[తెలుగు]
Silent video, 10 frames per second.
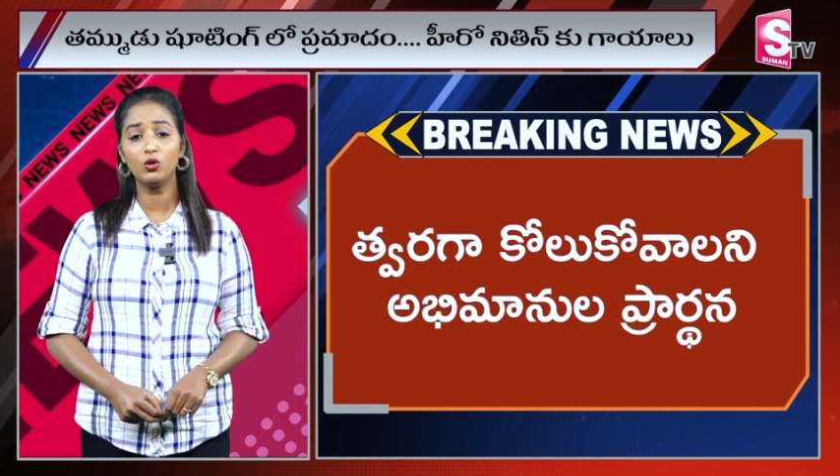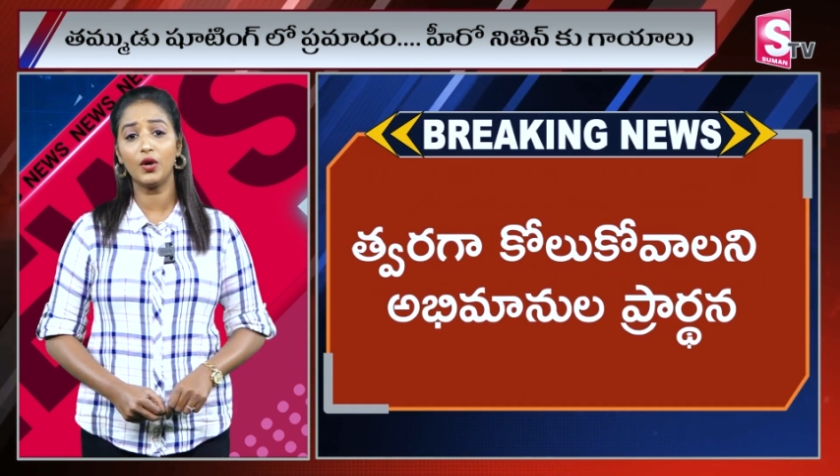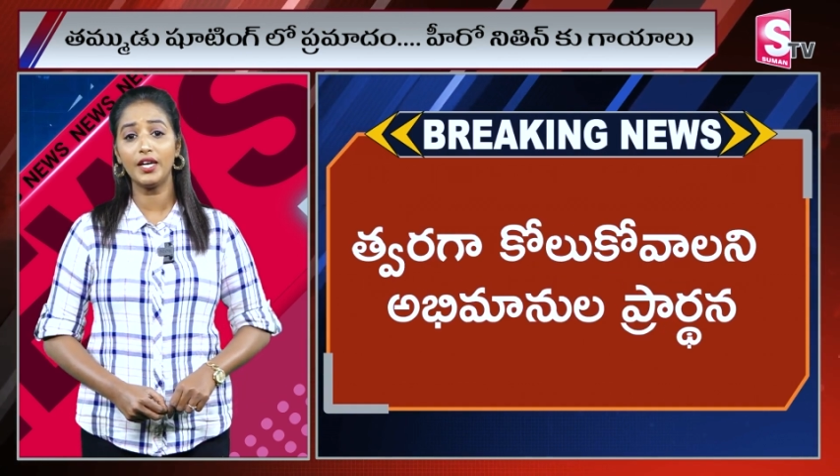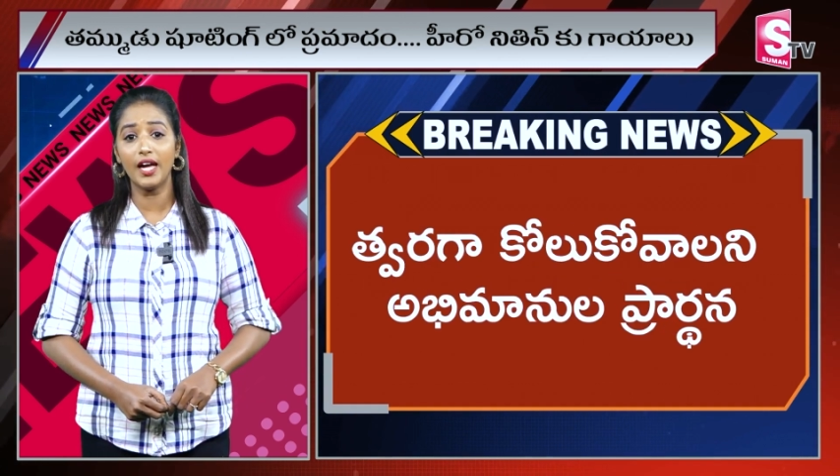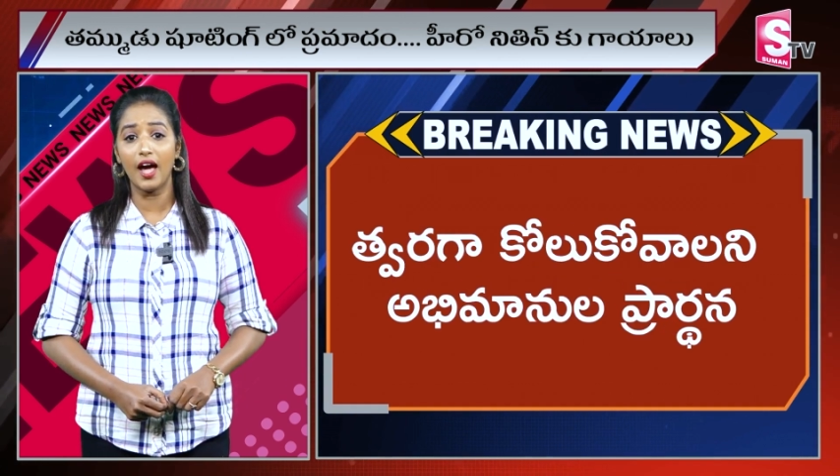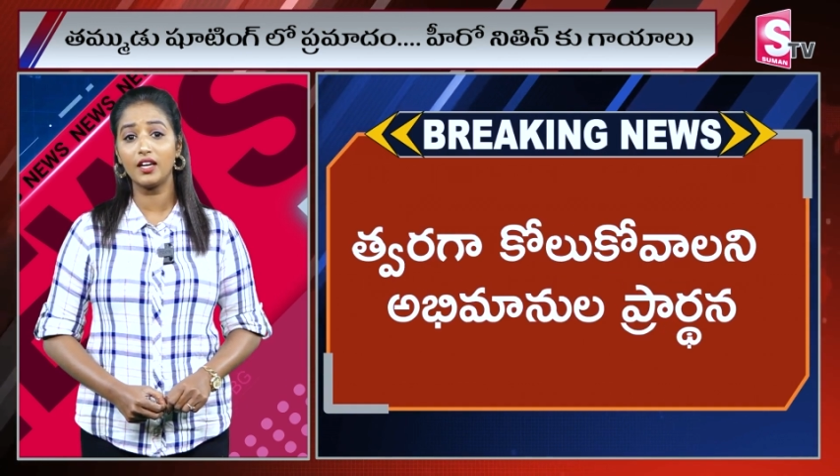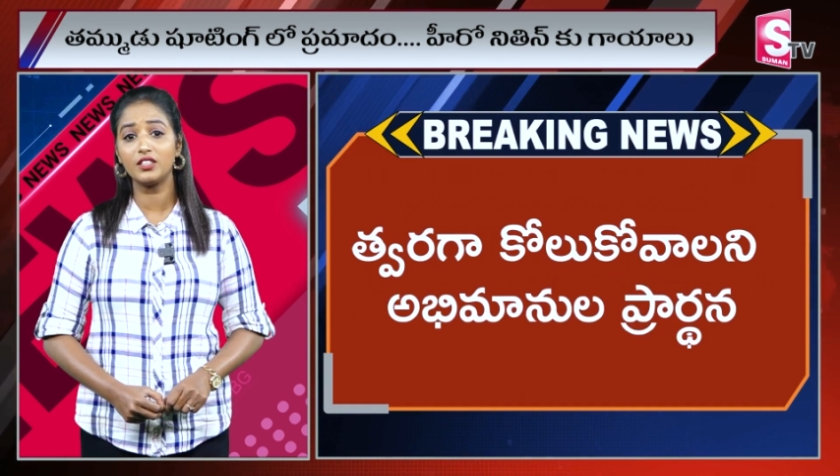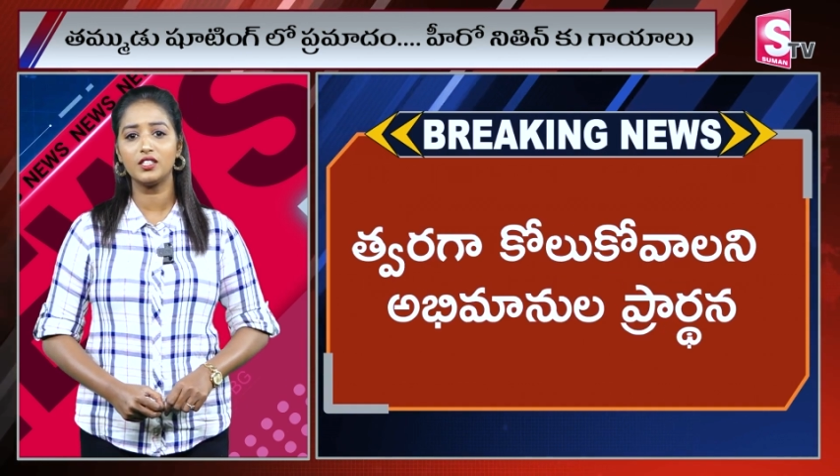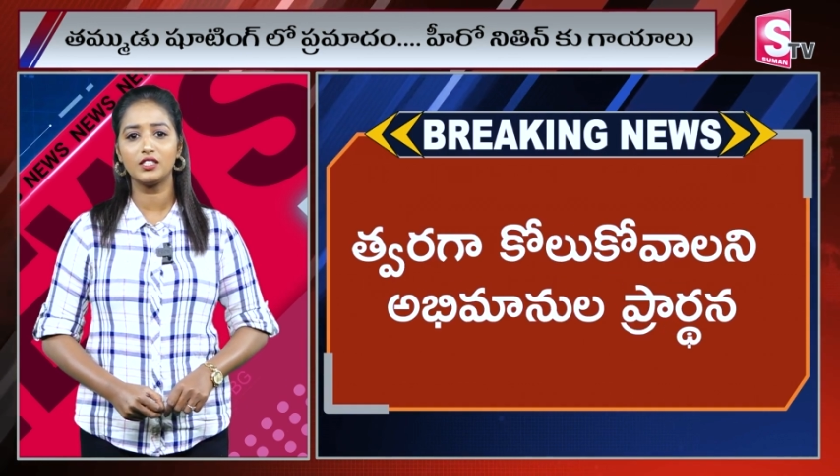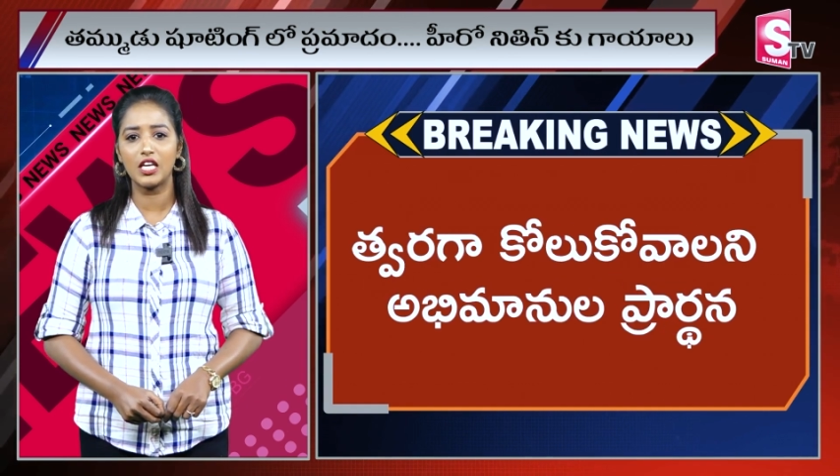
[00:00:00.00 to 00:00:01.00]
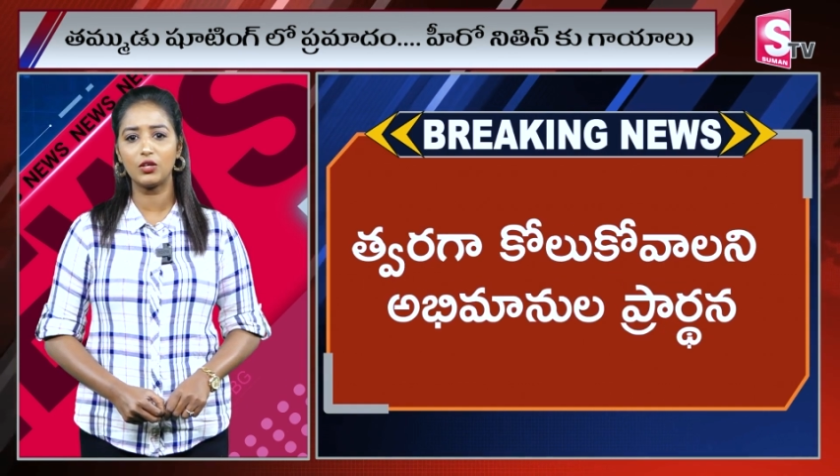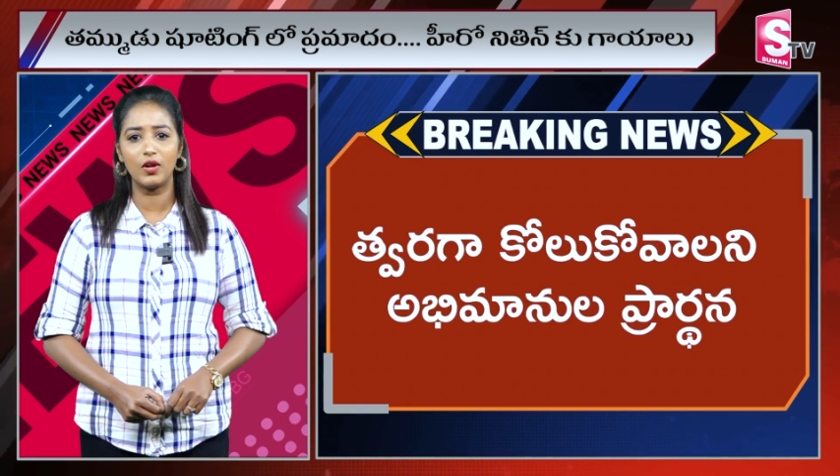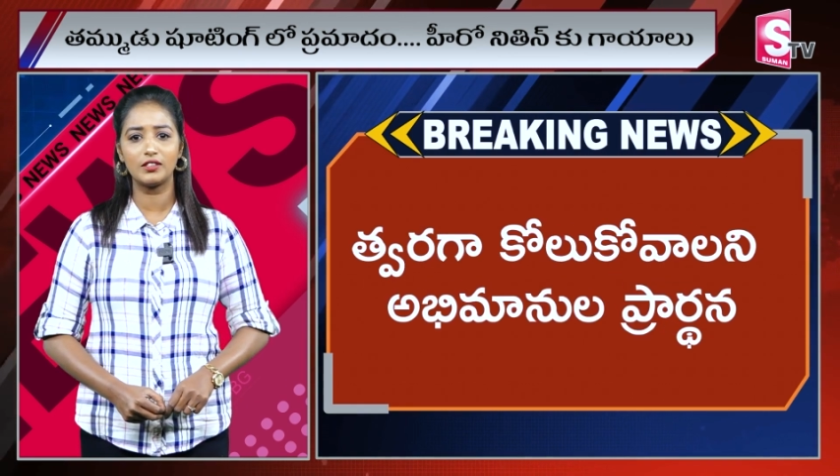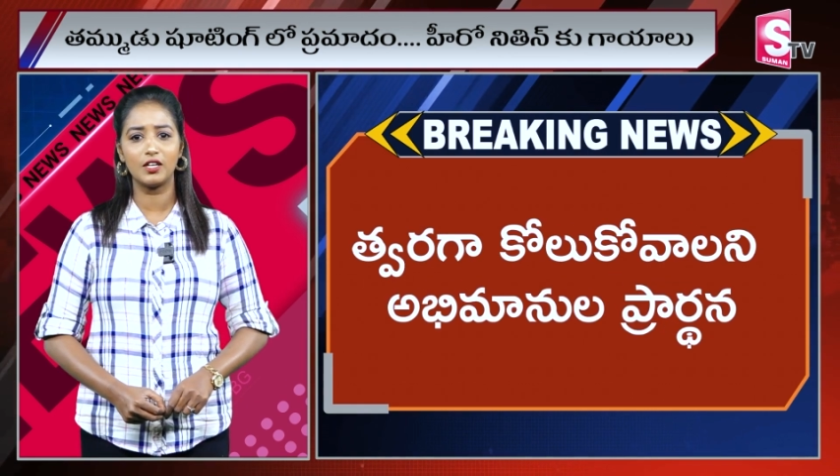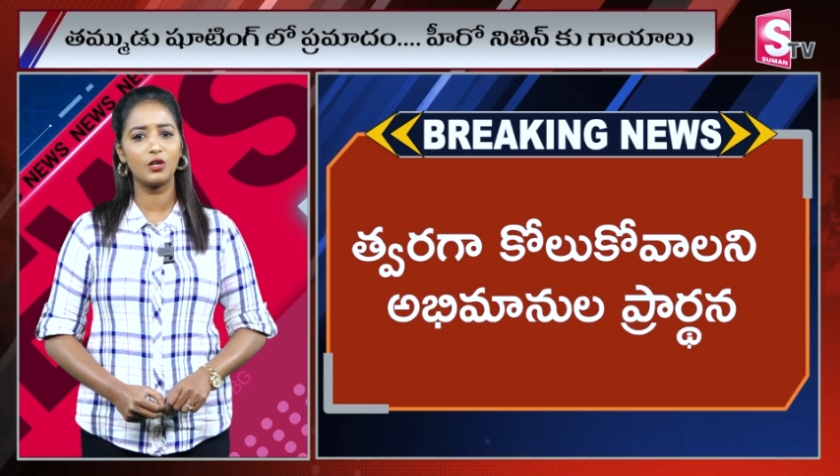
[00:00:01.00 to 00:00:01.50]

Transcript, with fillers: కొన్ని యాక్షన్ సీక్వెల్స్